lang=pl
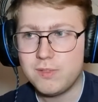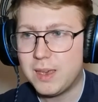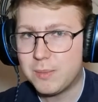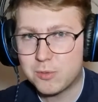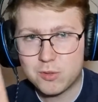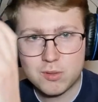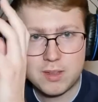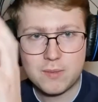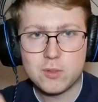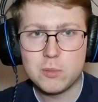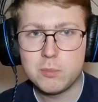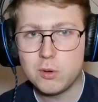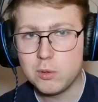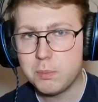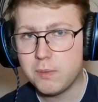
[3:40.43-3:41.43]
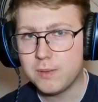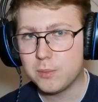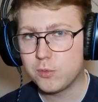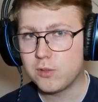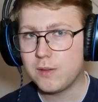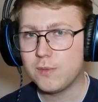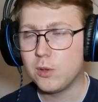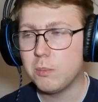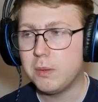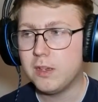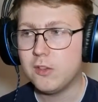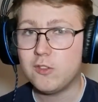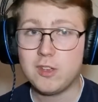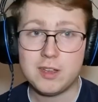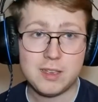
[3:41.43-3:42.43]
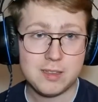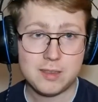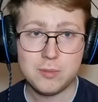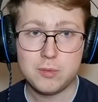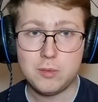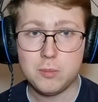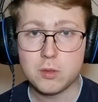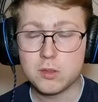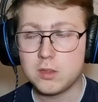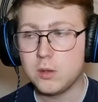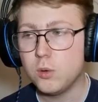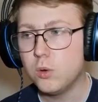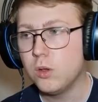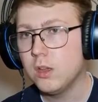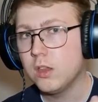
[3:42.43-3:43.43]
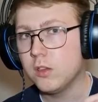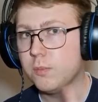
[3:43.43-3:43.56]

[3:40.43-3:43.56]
Wiem, że to dawno było i po nim już dawno obejrzeć, a jestem z nim do tyłu.